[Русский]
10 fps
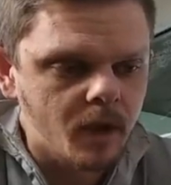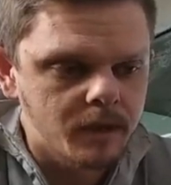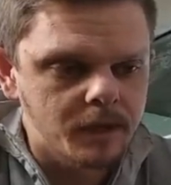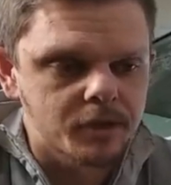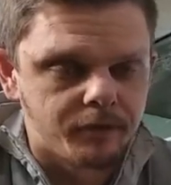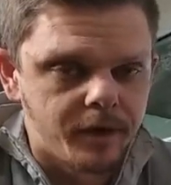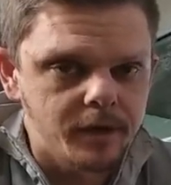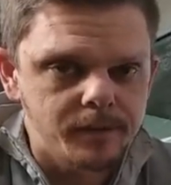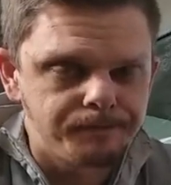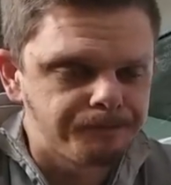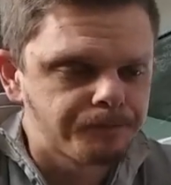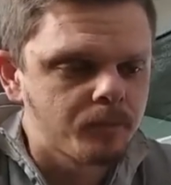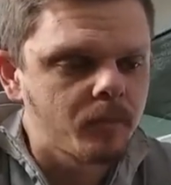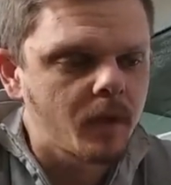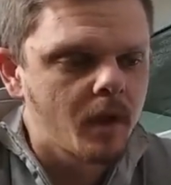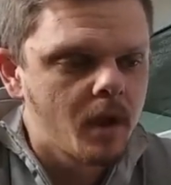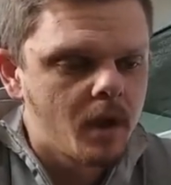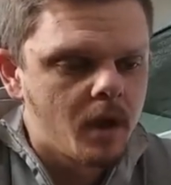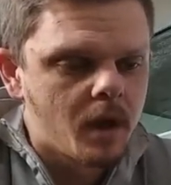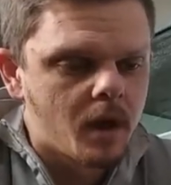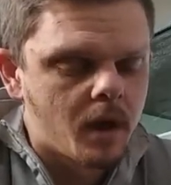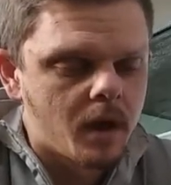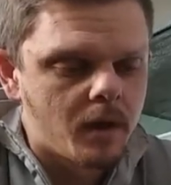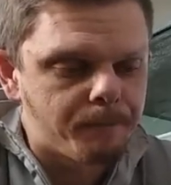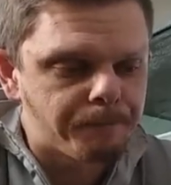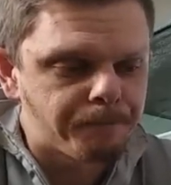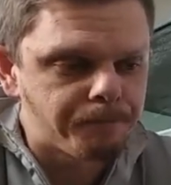Значит, вес. А,